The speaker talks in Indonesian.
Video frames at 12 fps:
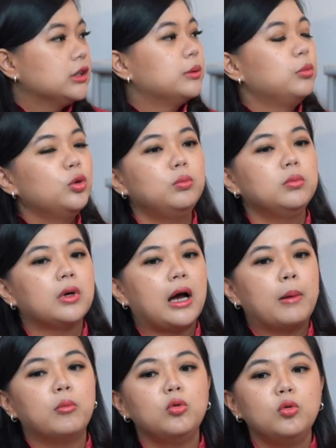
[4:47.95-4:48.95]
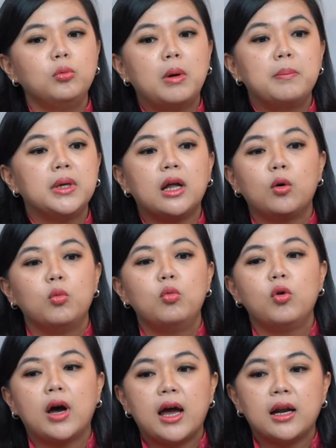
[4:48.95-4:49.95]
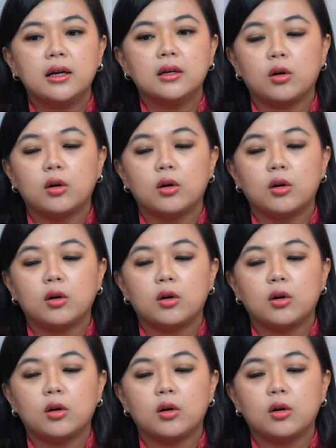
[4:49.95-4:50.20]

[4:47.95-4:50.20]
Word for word: sebelum kamu membina hubungan